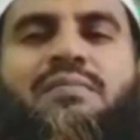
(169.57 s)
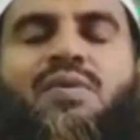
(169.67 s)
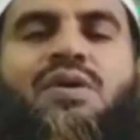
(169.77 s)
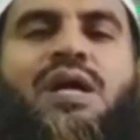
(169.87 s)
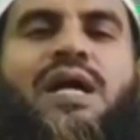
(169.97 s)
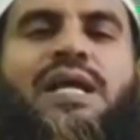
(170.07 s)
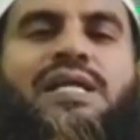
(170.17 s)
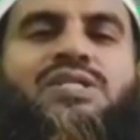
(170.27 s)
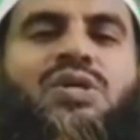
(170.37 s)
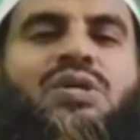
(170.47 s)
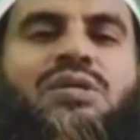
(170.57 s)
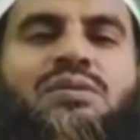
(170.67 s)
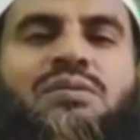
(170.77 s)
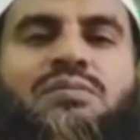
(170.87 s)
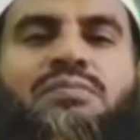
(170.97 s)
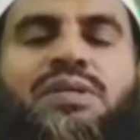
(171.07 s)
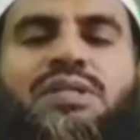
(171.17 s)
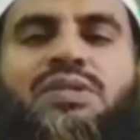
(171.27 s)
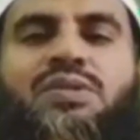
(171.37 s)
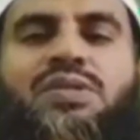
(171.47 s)
মক্কার একজন
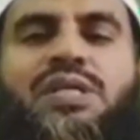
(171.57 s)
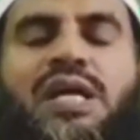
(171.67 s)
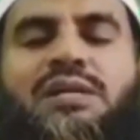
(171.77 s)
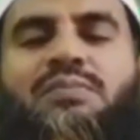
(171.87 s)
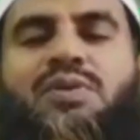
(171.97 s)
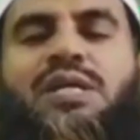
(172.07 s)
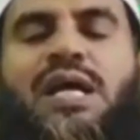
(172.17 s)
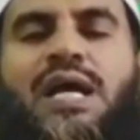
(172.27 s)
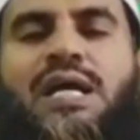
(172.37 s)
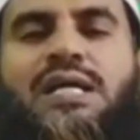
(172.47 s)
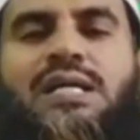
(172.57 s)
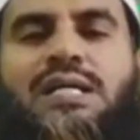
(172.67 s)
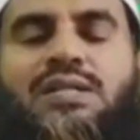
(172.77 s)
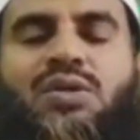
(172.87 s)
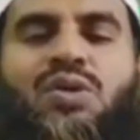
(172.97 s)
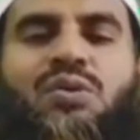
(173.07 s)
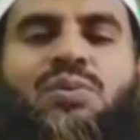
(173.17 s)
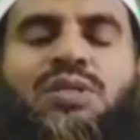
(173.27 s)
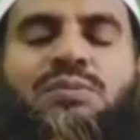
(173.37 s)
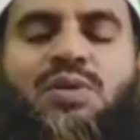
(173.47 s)
বিত্তশালী মহিলা
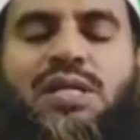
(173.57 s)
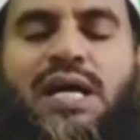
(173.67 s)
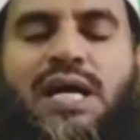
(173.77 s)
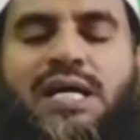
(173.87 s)
ধনবতী মহিলা